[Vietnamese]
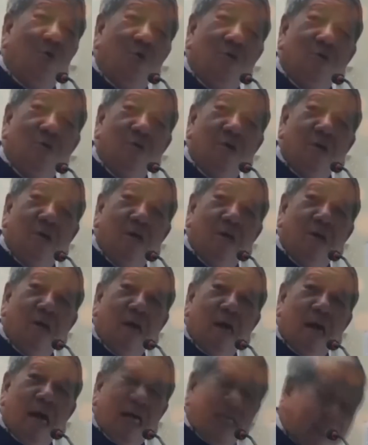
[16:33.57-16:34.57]
thôi.
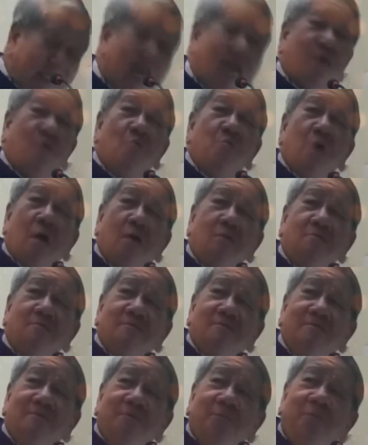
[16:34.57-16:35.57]
Hát sai cũng được.
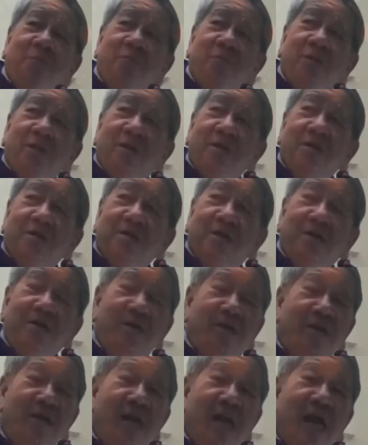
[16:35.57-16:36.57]

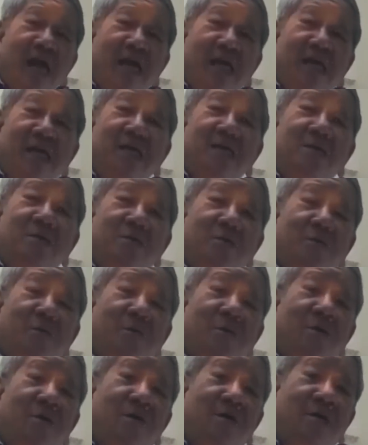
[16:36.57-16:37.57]
Thần lạy
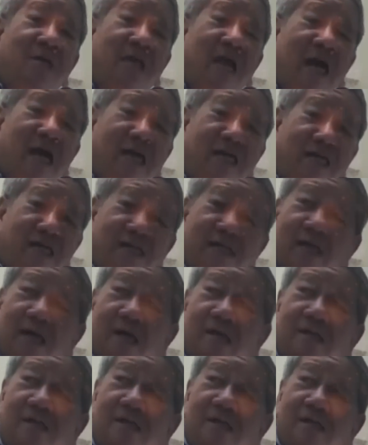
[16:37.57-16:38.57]
Chúa Thánh
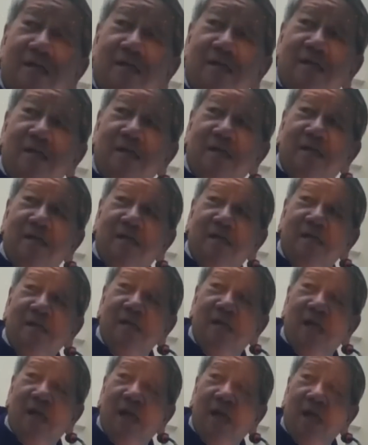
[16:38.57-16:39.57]

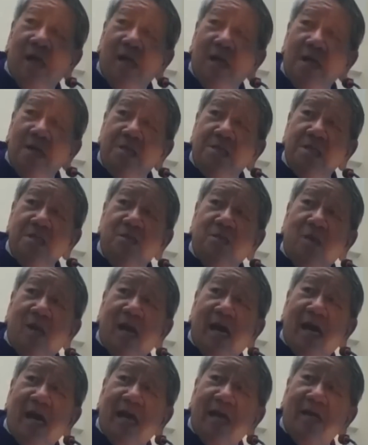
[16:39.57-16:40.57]
Thần. Xin cho
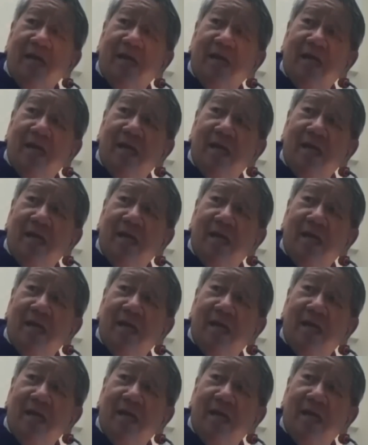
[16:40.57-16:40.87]
lại,